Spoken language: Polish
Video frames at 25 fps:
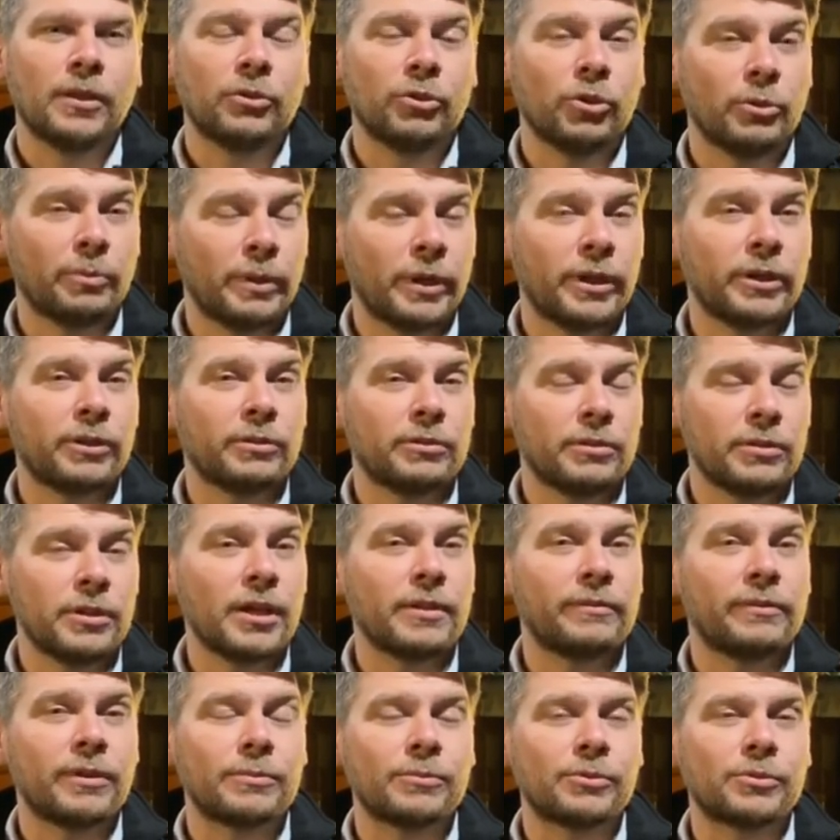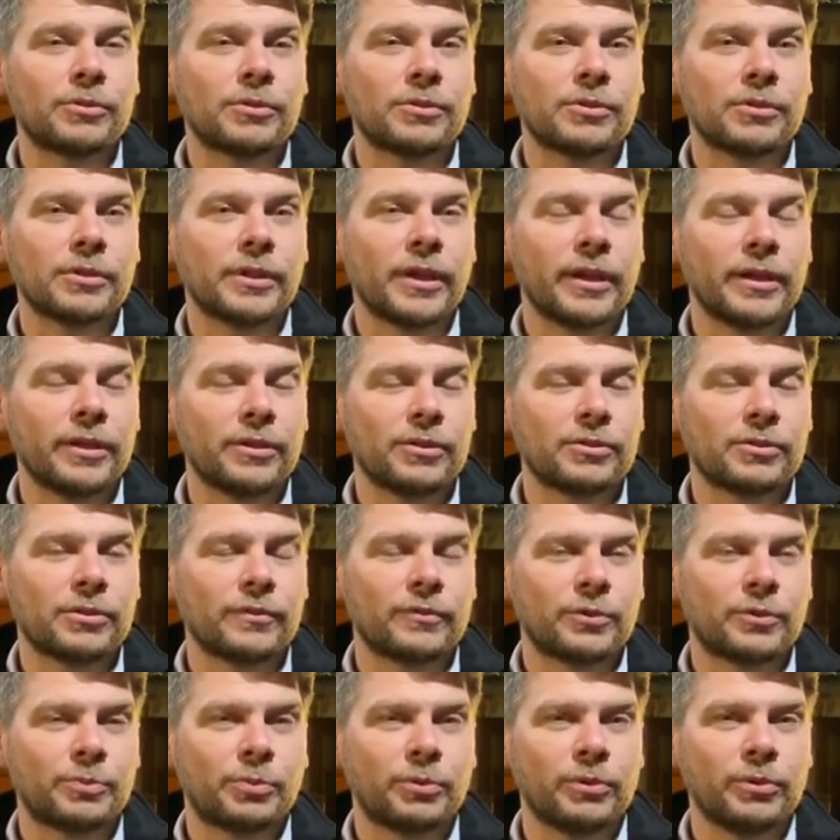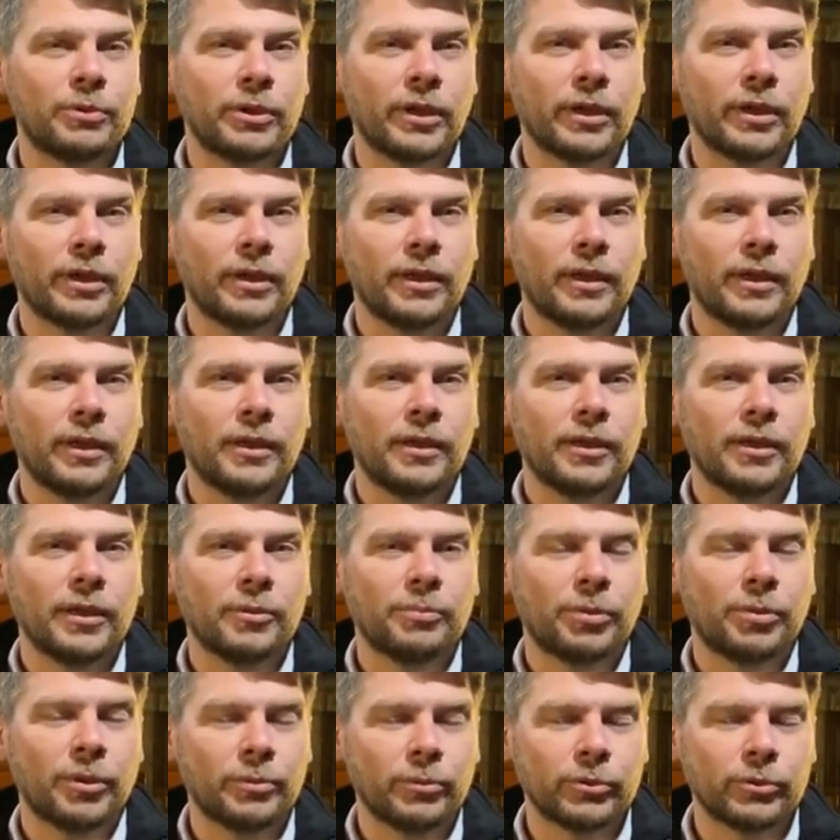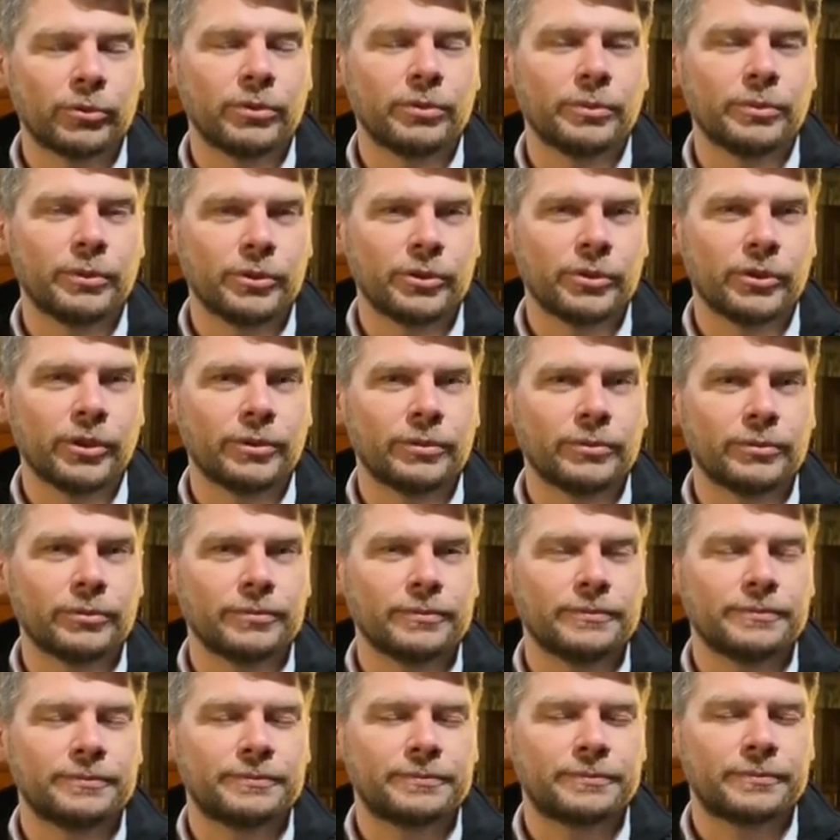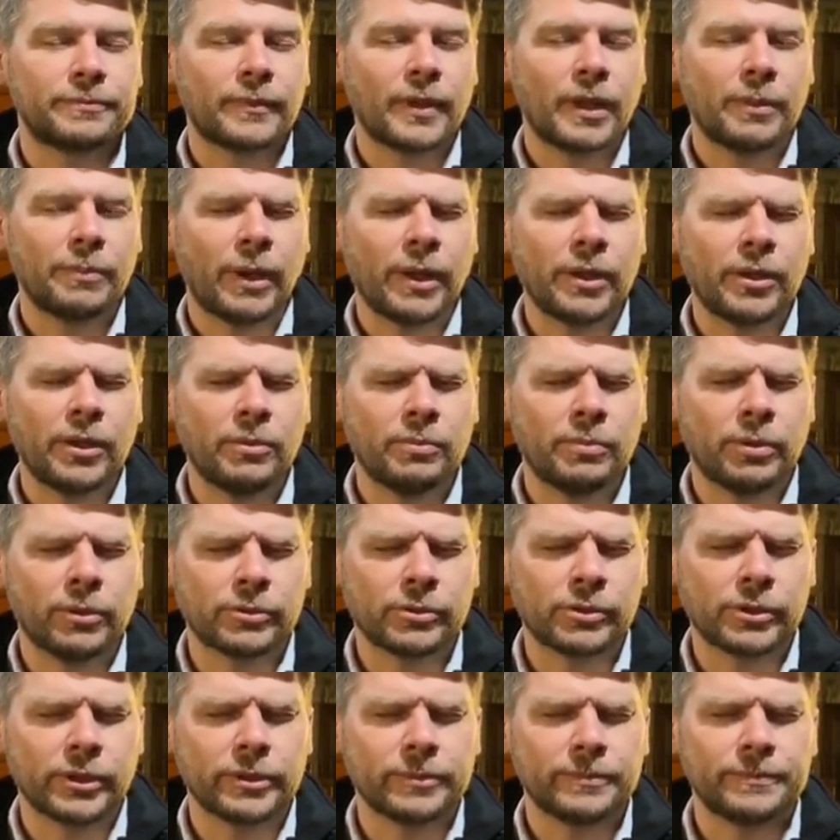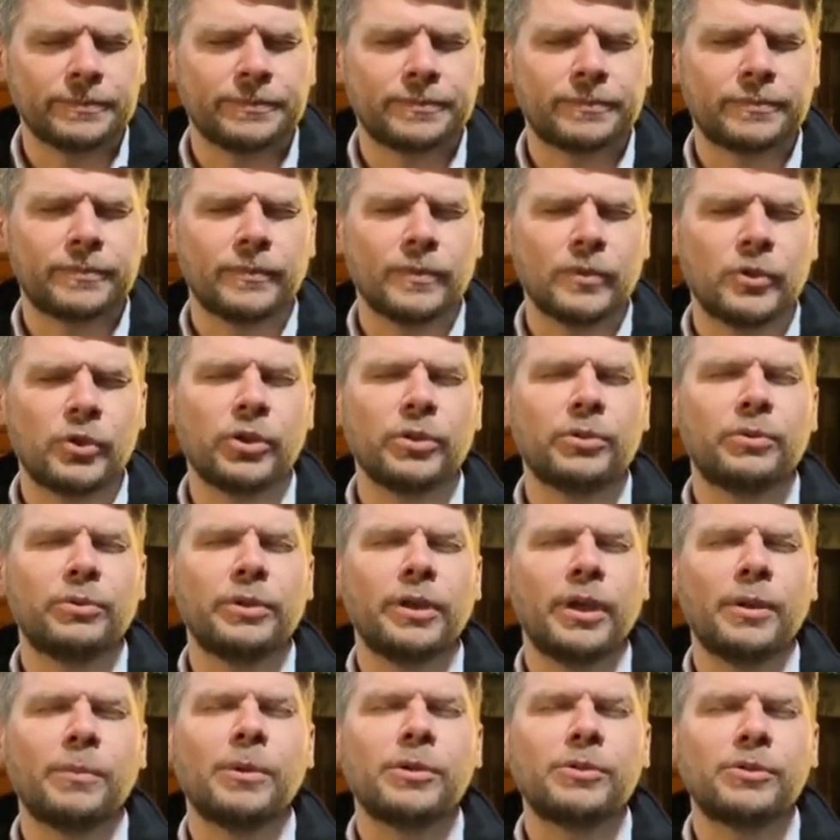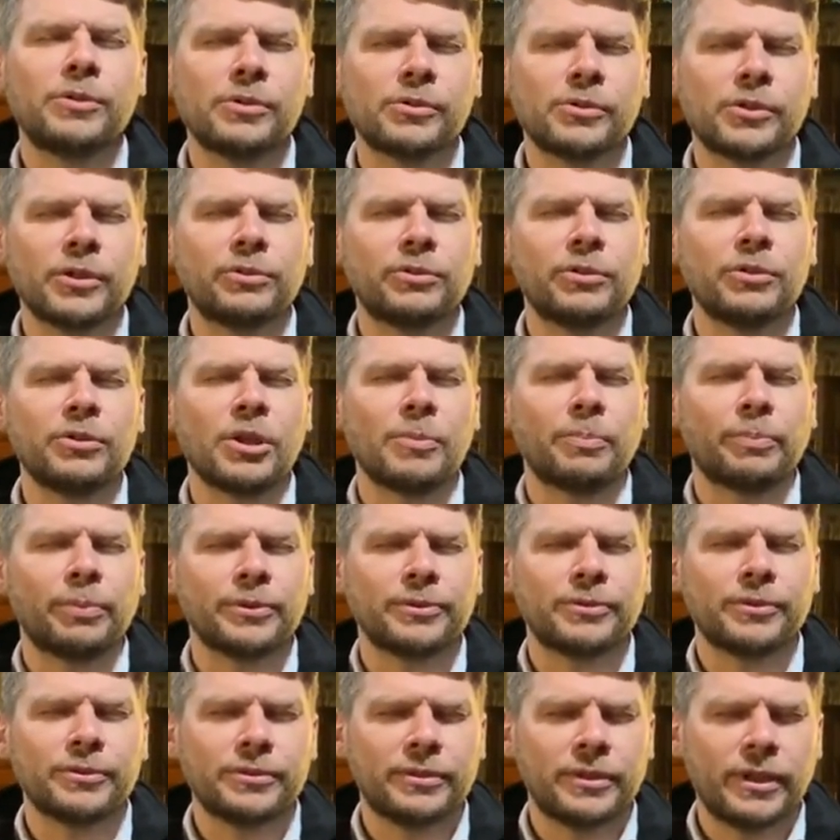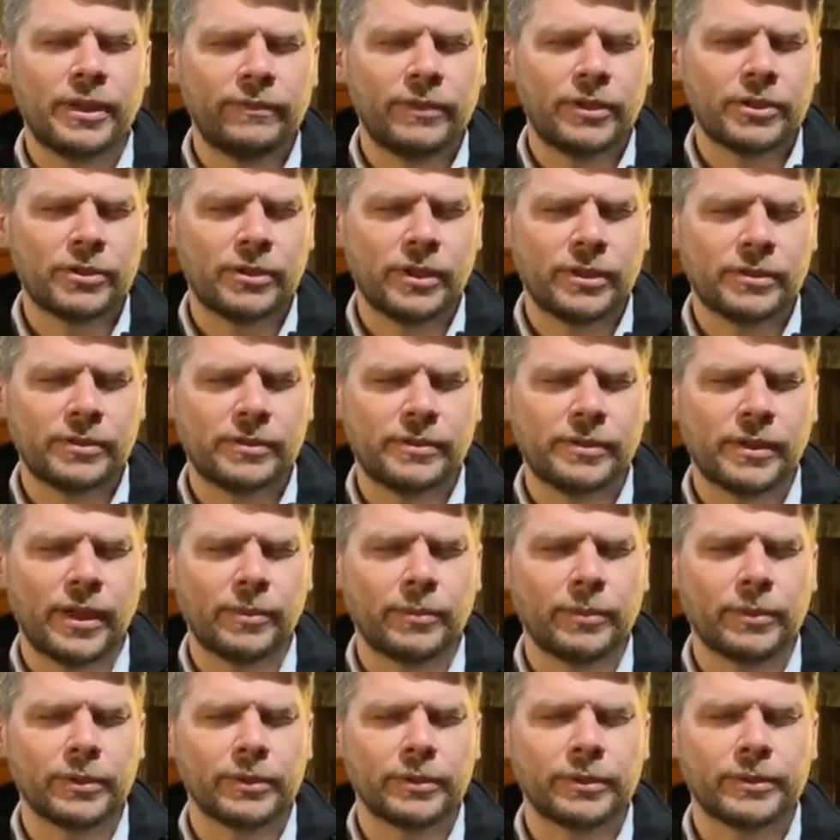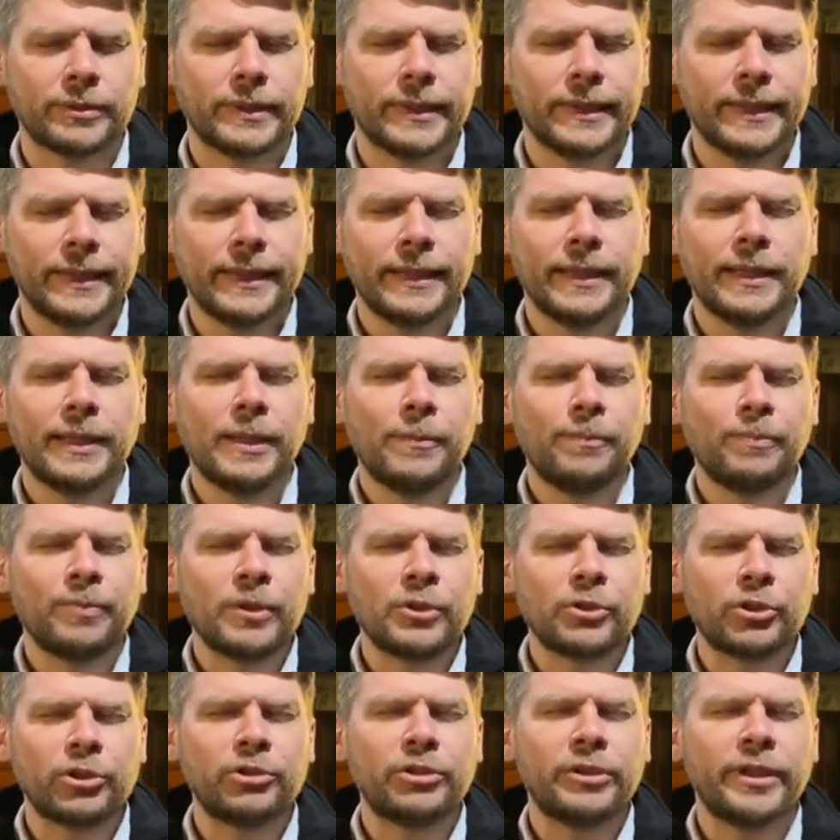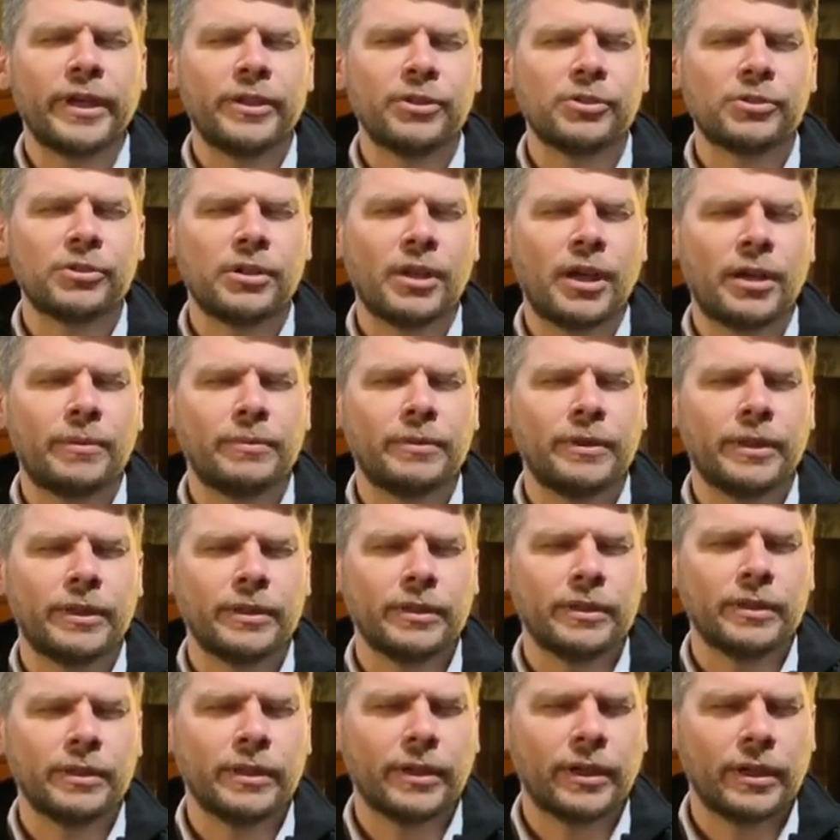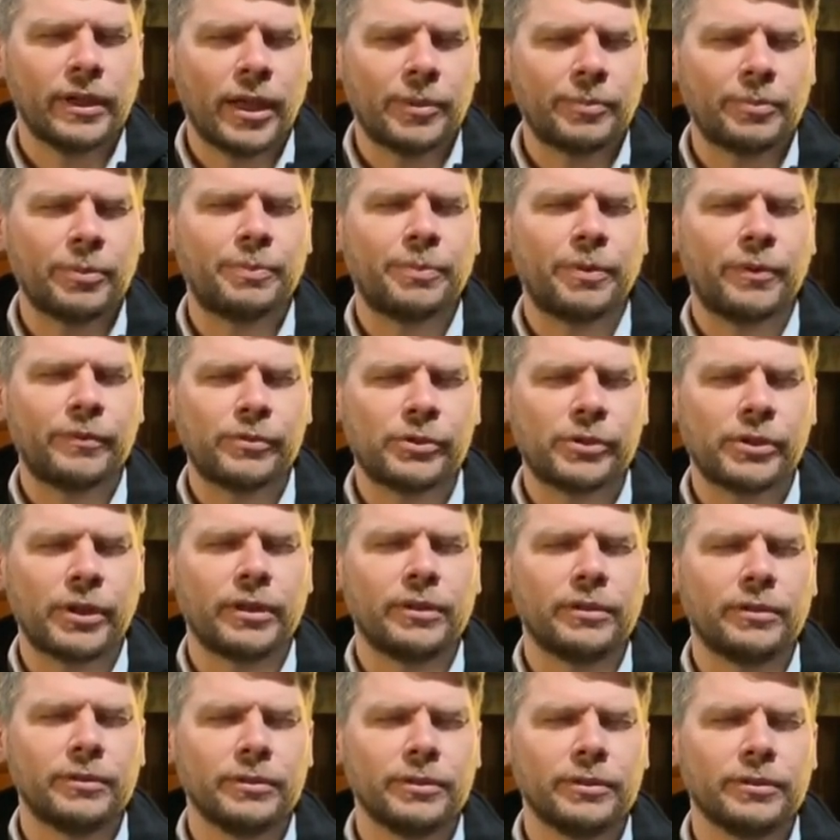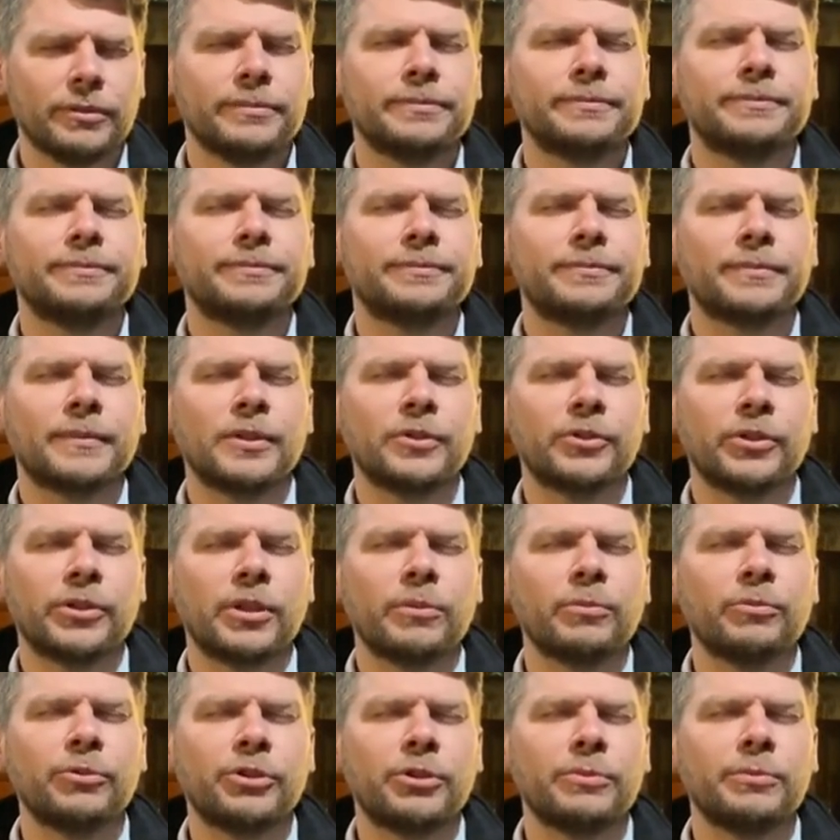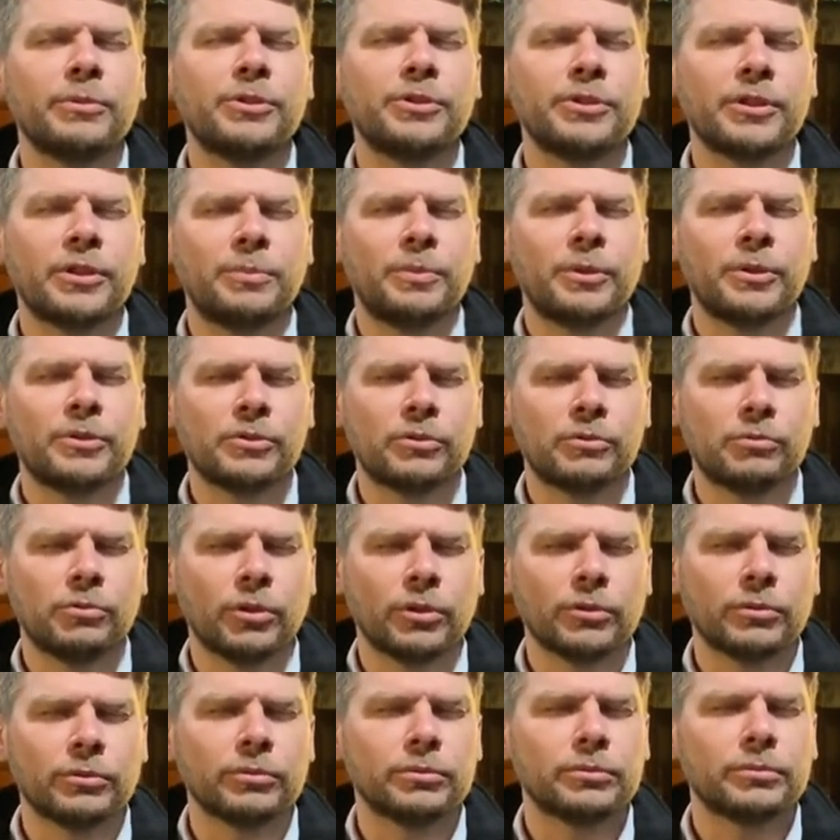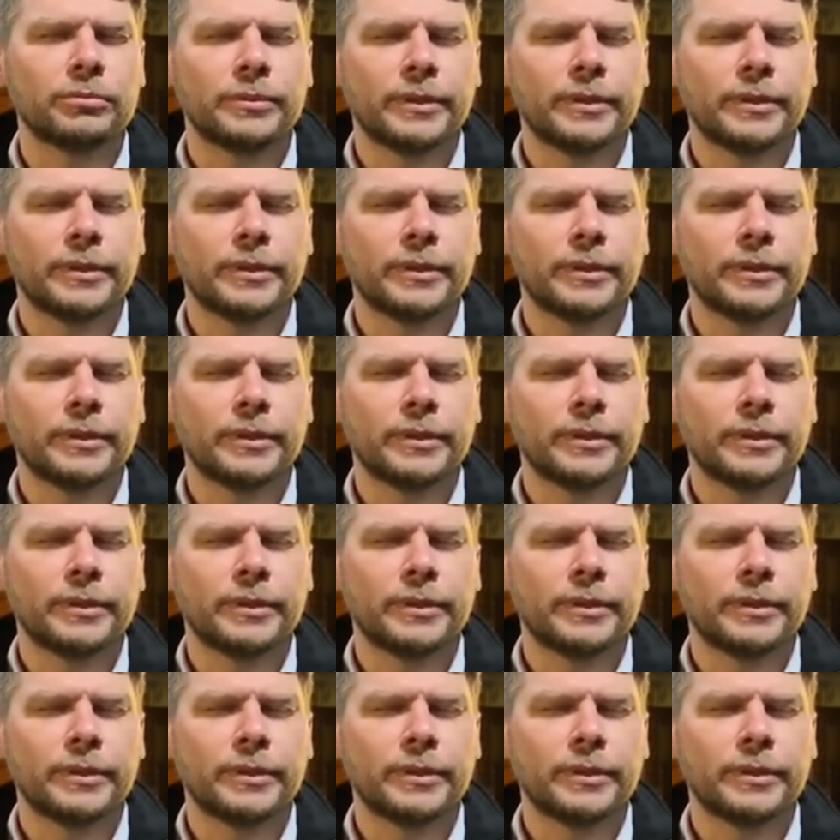Dobrego dnia Wam życzę, a jeszcze wspólnie pomódlmy się. Panie Boże, dziękujemy Ci, że Ty nie pozostawiasz nas samych że Ty dajesz nam chleb powszedni, że nie musimy cierpieć głodu,